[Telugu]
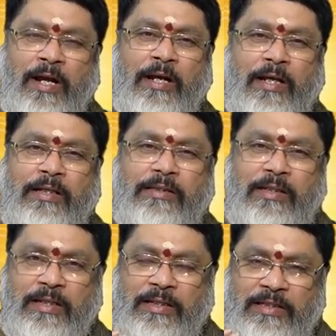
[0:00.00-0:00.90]
ఆగస్ట్
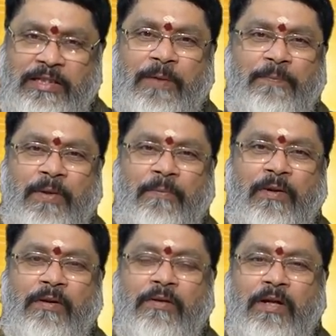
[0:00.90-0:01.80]

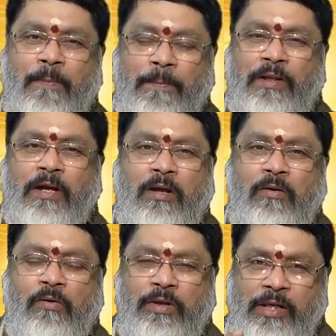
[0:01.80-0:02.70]
సెప్టెంబర్
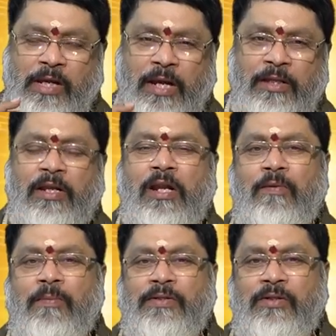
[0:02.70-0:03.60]
పదహారులో ఈ ఐదు నెలల
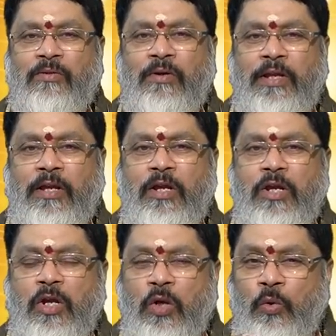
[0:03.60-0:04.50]
మాసంలోని
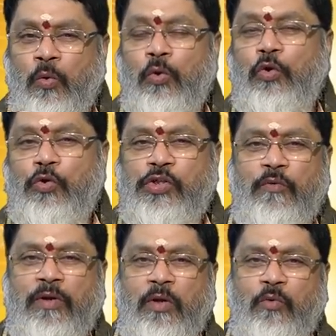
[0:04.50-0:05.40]
గురు దృష్టి
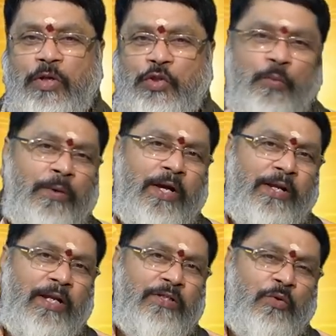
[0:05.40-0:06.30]
వలన కొన్ని
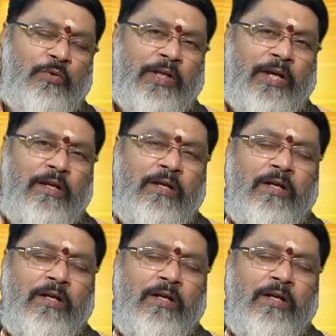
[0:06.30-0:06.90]
శుభకార్యాలు జరుగుతాయి